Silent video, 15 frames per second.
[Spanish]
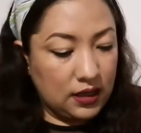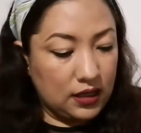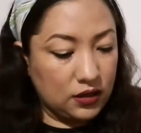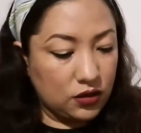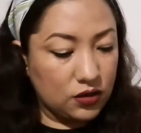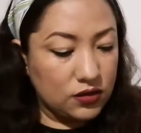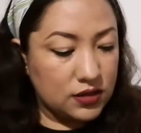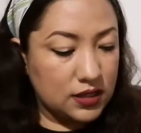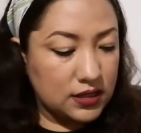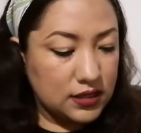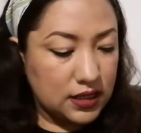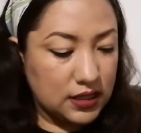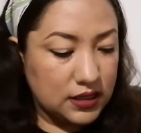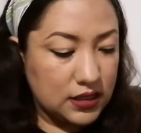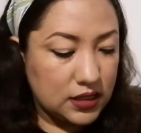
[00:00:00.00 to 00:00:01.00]

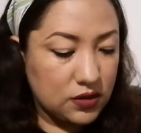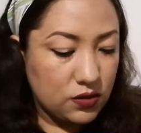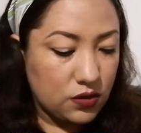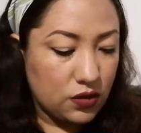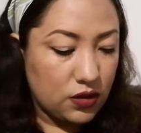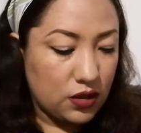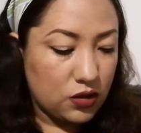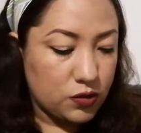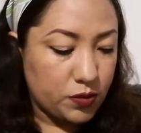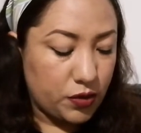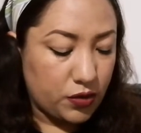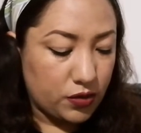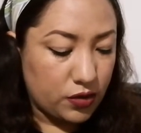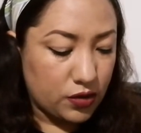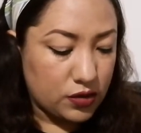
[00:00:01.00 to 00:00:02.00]
entonces este es uno de los
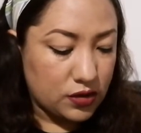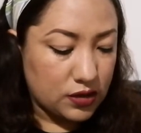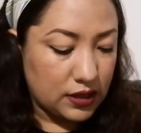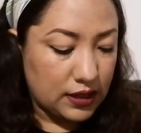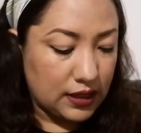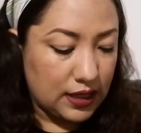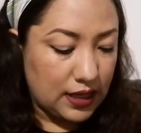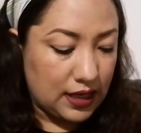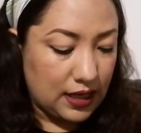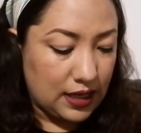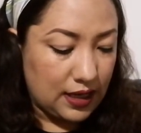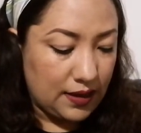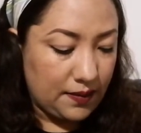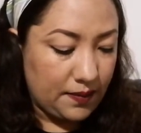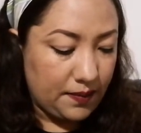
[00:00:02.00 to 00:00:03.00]
productos
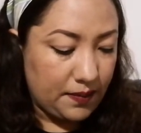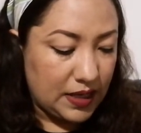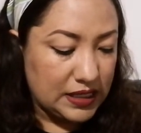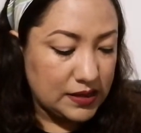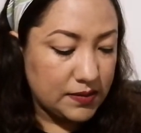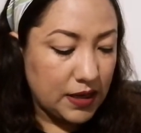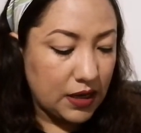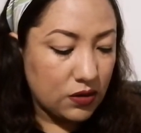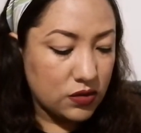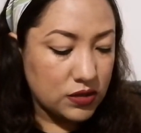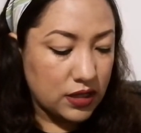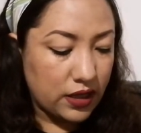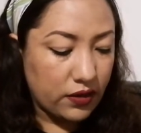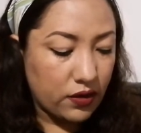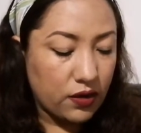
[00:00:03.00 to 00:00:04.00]
que más me ha
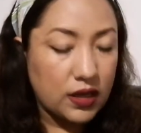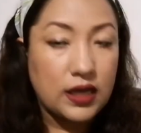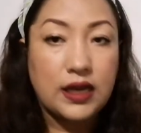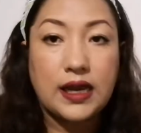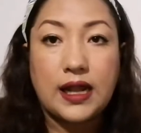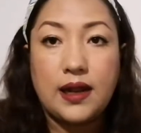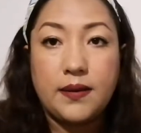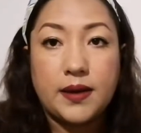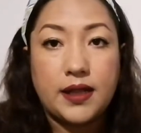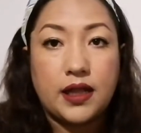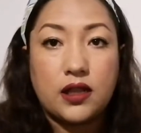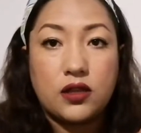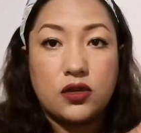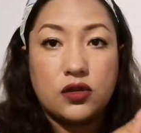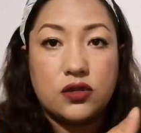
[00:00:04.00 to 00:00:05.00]
gustado y que la
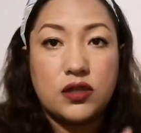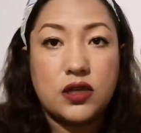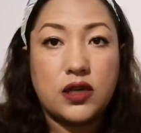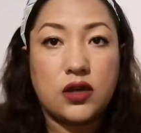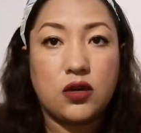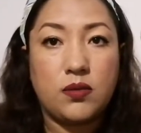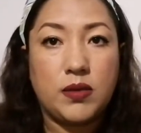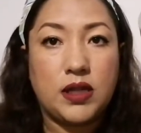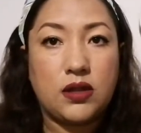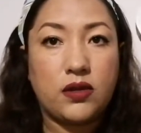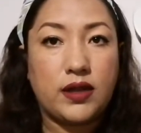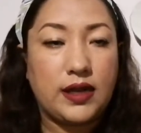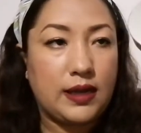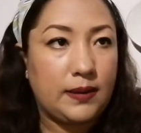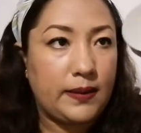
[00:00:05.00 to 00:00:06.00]
verdad yo sí
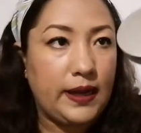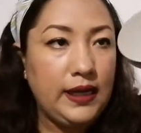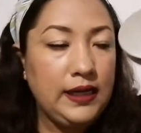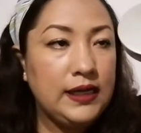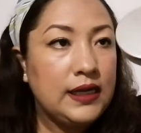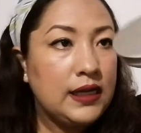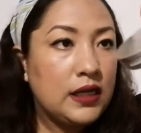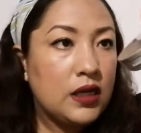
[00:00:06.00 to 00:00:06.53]
recomiendo de Level